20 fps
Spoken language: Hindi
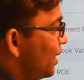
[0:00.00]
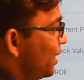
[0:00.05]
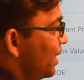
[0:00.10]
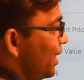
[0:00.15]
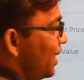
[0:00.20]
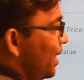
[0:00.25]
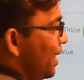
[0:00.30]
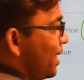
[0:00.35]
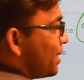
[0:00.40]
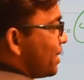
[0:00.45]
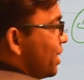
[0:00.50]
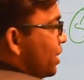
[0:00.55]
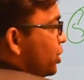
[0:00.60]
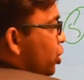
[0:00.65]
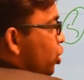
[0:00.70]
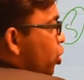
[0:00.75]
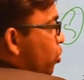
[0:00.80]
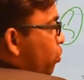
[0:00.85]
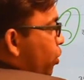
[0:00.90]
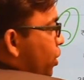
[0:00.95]
यील्ड है इसकी
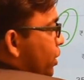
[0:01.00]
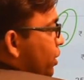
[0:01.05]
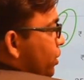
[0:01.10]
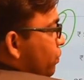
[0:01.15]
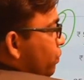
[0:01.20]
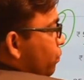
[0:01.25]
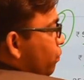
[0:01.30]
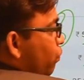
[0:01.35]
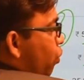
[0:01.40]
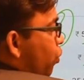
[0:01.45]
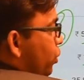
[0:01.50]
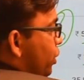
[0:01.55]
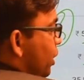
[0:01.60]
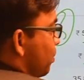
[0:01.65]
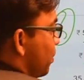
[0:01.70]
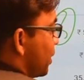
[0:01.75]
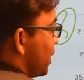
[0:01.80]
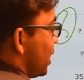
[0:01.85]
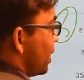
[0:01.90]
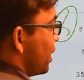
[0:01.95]

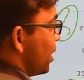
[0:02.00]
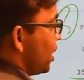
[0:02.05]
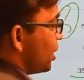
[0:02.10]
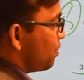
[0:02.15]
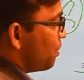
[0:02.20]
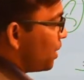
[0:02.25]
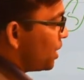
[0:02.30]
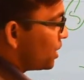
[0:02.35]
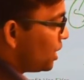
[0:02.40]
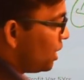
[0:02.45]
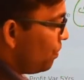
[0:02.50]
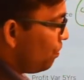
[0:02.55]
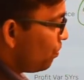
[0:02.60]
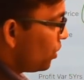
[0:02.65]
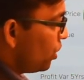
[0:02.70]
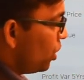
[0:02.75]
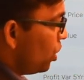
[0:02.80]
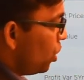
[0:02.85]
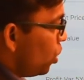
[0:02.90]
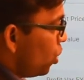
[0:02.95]
0.46 परसेंट के आसपास है
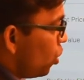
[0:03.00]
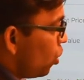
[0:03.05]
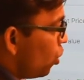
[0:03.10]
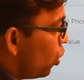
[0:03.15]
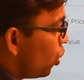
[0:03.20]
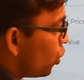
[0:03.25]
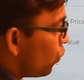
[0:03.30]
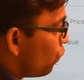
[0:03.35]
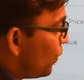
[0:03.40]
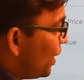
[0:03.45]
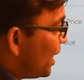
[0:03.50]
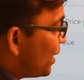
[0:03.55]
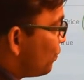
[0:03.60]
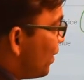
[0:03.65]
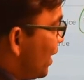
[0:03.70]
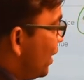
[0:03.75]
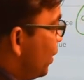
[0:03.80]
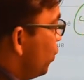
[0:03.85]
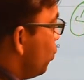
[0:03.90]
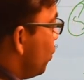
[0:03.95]
और फेस
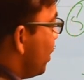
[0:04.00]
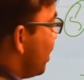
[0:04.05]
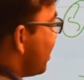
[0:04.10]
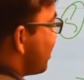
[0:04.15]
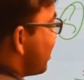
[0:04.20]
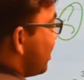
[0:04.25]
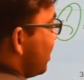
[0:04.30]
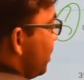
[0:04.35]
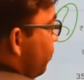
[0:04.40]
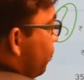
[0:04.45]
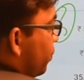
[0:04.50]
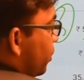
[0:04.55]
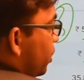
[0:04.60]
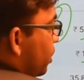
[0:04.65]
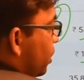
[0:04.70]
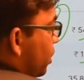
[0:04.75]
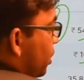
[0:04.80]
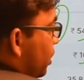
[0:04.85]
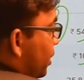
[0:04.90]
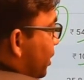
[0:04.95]
वैल्यू है इसकी
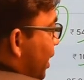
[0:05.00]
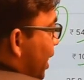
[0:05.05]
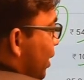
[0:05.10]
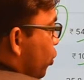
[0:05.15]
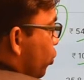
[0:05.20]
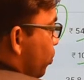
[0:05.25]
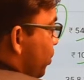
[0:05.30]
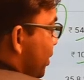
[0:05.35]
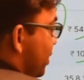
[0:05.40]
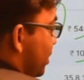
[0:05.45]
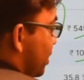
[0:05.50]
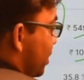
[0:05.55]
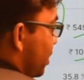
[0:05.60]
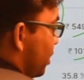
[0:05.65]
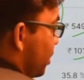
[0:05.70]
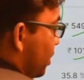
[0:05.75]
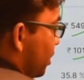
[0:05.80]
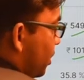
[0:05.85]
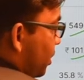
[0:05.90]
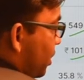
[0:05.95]
टेन रुपीज़
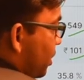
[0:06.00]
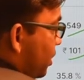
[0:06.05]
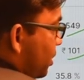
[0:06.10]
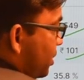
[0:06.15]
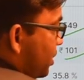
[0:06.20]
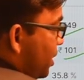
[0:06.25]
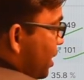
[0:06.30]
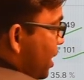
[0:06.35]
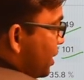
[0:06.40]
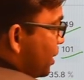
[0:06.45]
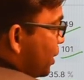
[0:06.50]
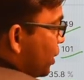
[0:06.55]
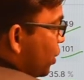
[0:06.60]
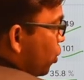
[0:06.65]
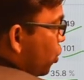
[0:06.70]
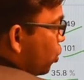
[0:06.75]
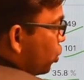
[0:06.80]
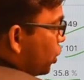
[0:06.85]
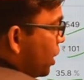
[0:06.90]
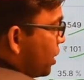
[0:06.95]
की सेल्स
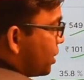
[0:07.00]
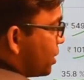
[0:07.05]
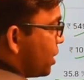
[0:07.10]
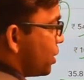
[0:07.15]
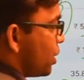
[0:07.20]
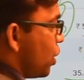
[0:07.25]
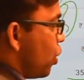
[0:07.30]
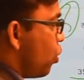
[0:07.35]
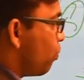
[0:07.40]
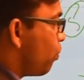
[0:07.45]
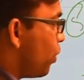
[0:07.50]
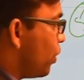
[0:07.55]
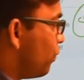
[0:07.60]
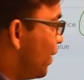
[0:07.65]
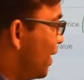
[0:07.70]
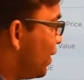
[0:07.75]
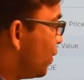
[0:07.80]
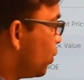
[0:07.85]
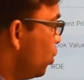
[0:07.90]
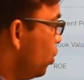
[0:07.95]
ग्रोथ है इसकी 7.12
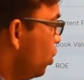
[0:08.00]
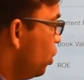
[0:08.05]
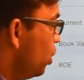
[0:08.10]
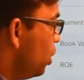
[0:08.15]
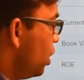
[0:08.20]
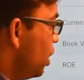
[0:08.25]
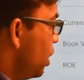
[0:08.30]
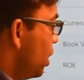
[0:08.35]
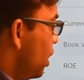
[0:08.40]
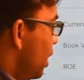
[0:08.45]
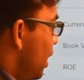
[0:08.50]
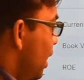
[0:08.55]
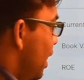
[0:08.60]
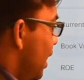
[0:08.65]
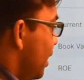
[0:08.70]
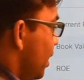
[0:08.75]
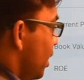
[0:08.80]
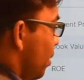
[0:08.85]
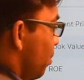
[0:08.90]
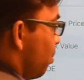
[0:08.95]

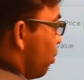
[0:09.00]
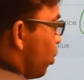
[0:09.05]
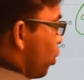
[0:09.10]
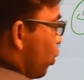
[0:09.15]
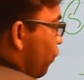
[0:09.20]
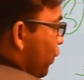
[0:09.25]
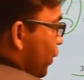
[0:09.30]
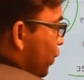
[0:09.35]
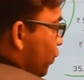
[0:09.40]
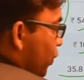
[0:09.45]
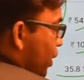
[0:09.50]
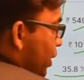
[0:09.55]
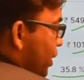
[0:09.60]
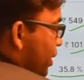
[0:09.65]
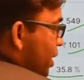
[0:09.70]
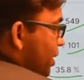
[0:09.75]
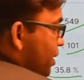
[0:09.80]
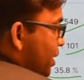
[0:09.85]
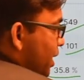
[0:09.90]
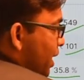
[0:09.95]
एंड नंबर ऑफ इक्विटी
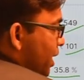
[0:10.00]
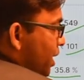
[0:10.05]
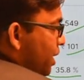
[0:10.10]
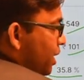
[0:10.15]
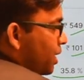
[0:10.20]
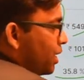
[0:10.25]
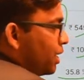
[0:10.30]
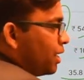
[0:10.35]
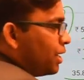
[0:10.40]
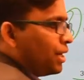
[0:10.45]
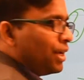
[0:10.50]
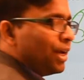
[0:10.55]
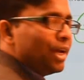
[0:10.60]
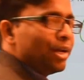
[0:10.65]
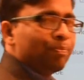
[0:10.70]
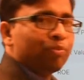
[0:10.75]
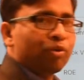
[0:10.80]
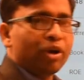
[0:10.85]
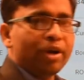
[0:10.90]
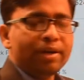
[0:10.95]
शेयर्स है
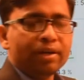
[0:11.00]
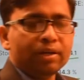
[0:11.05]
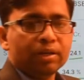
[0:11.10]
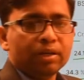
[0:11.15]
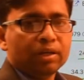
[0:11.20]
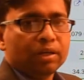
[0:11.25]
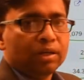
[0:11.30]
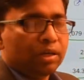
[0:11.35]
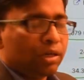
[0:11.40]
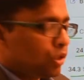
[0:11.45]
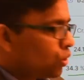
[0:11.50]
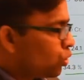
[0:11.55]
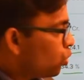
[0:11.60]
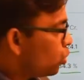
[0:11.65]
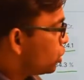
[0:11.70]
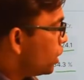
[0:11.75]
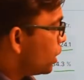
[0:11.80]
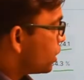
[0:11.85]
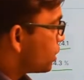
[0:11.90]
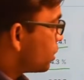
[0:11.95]

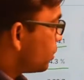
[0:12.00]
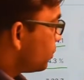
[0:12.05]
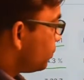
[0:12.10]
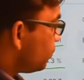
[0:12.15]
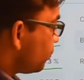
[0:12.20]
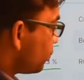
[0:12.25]
9.26